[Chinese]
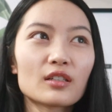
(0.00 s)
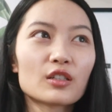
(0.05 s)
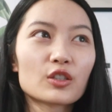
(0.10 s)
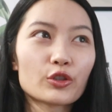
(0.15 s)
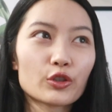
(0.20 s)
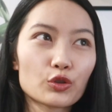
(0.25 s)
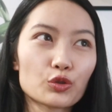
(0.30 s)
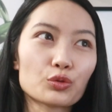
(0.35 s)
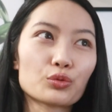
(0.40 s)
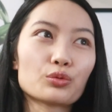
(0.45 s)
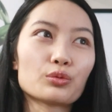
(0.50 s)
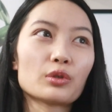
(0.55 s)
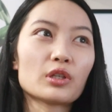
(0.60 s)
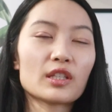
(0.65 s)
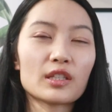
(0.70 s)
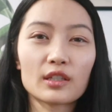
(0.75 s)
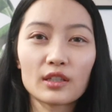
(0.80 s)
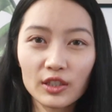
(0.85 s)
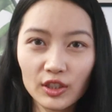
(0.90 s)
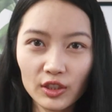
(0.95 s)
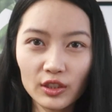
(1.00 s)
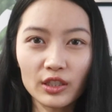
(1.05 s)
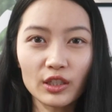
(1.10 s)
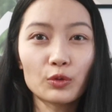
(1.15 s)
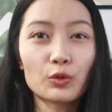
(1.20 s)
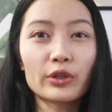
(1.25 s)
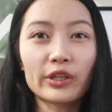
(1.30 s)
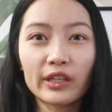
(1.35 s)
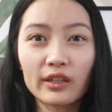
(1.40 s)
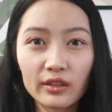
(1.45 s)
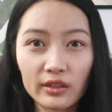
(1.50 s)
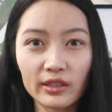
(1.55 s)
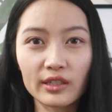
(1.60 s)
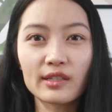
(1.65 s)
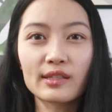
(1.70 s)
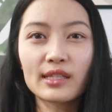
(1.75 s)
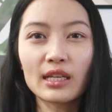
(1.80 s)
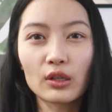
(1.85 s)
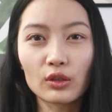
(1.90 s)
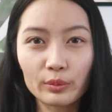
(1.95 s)
格是属于一个事情或一个
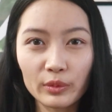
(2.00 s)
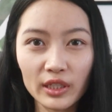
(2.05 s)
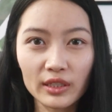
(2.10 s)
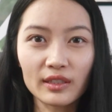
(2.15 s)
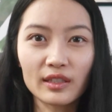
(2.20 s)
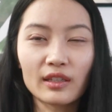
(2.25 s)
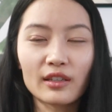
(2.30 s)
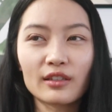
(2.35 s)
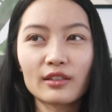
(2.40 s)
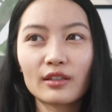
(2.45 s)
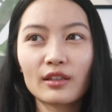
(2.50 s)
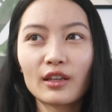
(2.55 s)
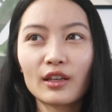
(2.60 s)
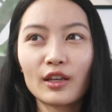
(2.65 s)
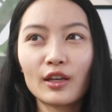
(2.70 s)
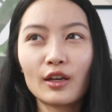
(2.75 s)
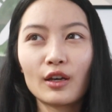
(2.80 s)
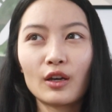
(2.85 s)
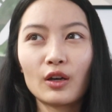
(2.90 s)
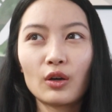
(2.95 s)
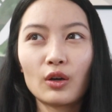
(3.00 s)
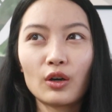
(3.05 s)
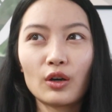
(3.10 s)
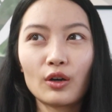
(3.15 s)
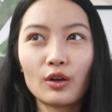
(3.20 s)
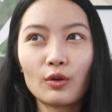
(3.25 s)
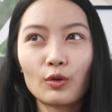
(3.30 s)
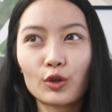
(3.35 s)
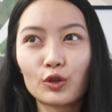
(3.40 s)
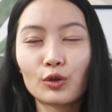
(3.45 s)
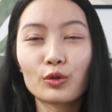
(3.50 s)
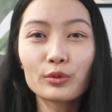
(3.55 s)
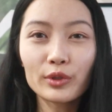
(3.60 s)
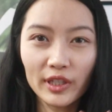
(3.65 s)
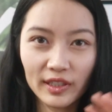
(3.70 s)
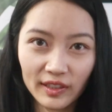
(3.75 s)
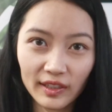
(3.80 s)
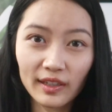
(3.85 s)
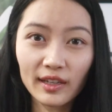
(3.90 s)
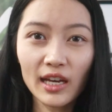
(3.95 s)
人在我面前，我永
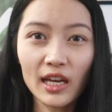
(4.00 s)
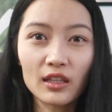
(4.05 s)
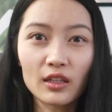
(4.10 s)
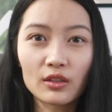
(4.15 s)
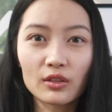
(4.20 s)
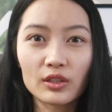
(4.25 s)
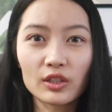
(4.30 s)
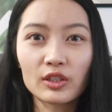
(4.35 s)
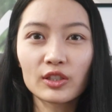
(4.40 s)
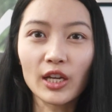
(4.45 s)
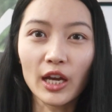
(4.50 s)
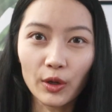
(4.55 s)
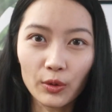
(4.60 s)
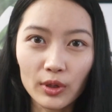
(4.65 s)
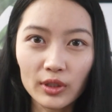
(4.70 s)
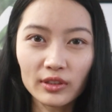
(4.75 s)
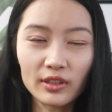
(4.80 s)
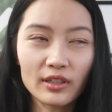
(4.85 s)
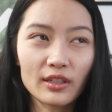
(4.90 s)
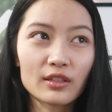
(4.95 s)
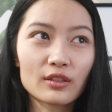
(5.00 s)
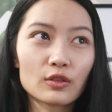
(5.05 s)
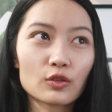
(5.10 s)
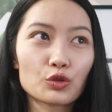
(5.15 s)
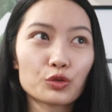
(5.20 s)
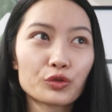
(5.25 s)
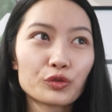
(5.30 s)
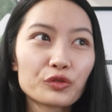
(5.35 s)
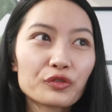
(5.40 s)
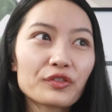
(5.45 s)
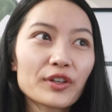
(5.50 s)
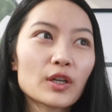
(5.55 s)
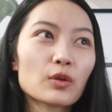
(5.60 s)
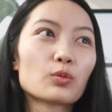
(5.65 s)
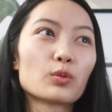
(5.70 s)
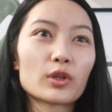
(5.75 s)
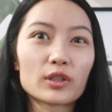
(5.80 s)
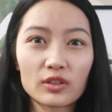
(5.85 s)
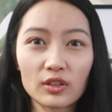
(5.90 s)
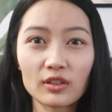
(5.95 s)
远先看到的是闪光点，除非
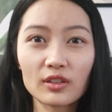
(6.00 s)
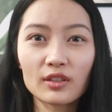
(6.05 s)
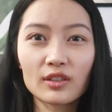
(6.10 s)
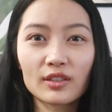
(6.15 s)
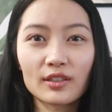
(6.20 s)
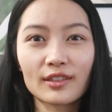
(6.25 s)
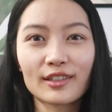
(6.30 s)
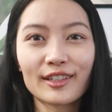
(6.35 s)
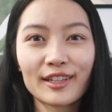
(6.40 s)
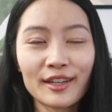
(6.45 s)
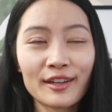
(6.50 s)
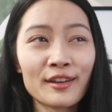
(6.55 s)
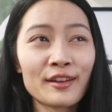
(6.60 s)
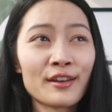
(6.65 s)
我真的是